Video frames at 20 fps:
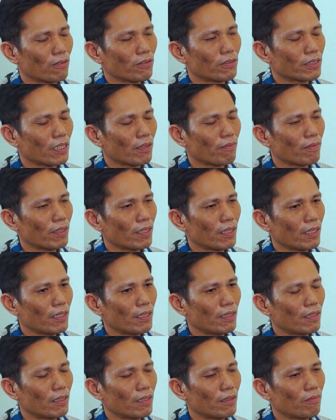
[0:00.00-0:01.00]

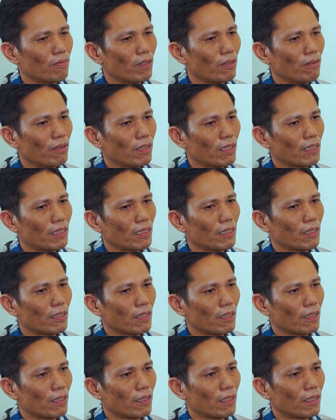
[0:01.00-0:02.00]
konsepnya bahwa
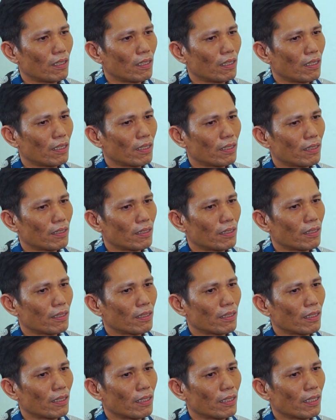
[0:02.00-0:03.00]

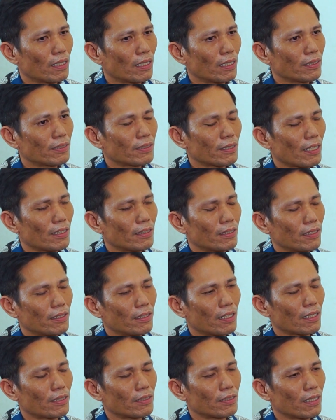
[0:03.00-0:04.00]
uh,
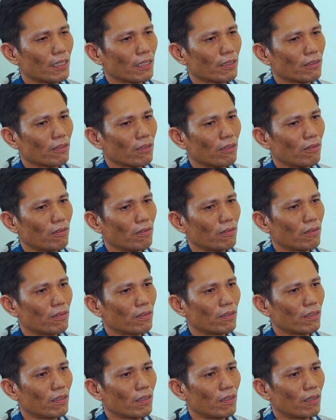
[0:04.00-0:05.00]
instansi-instansi atau
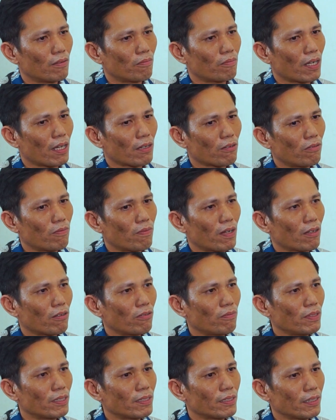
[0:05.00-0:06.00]

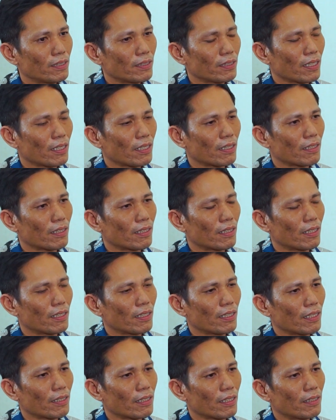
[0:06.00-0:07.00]
pelaku-pelaku bisnis yang
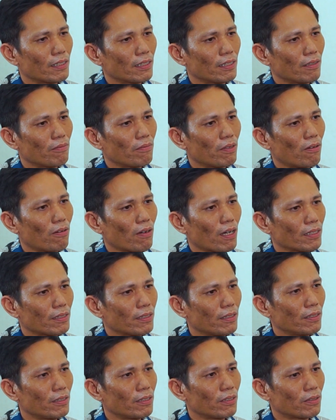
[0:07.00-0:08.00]
yang nantinya
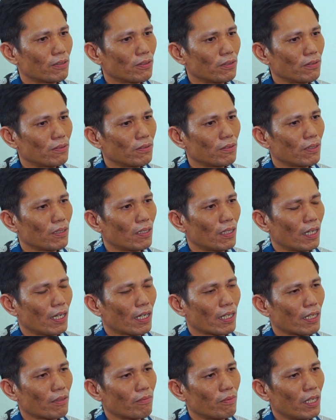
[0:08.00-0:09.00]
berlokasi di situ
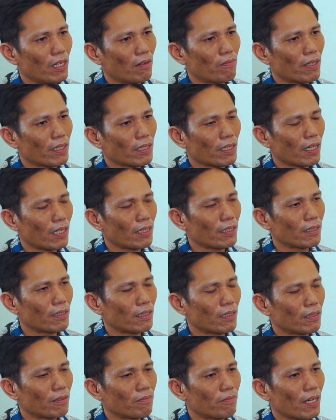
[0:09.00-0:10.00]
akan mendapatkan
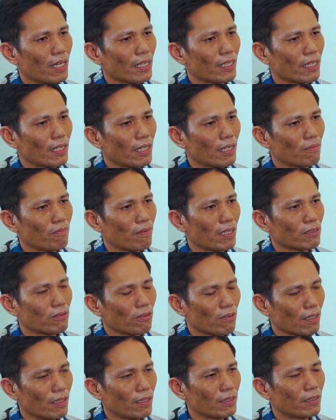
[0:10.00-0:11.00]
uh, pelayanan
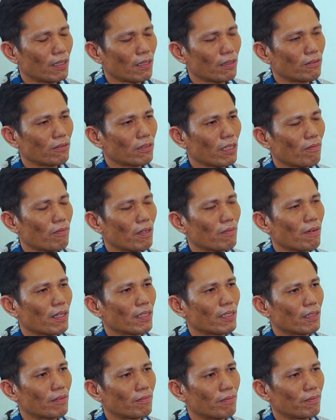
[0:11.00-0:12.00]
pasokan listrik itu tanpa
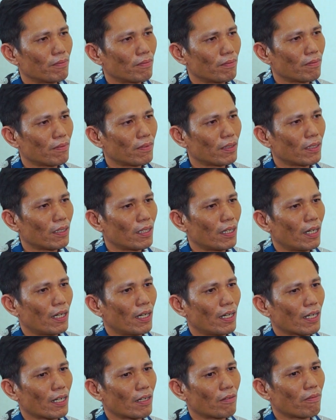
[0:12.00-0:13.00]
padam.
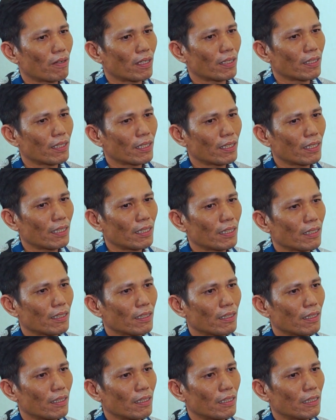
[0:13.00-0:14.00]
Hmm. Harapannya
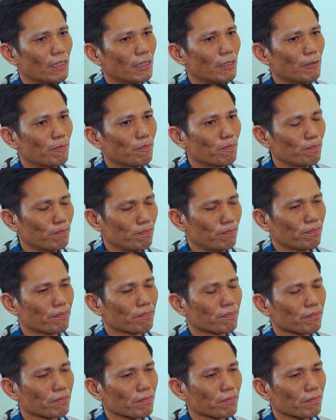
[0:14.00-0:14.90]
uh, eh,